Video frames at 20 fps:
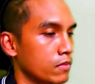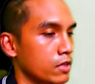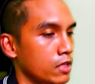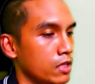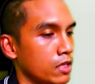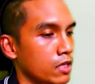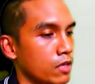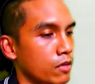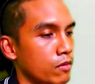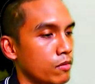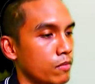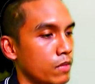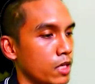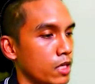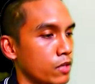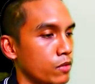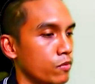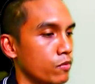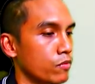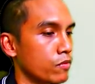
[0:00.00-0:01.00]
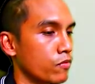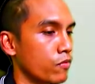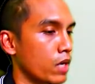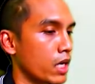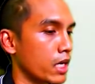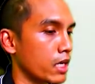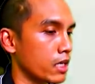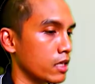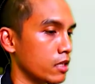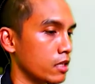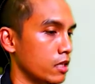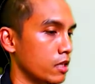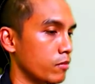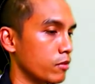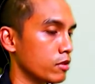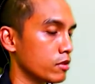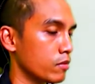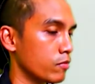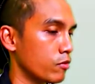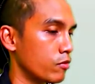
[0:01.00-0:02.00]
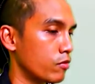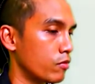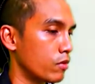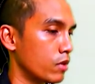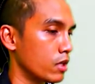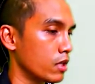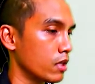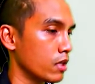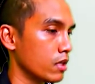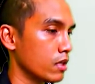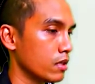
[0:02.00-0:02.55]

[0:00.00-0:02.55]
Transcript: ที่เข้ามายุ่งวุ่นวายกันเยอะพอสมควร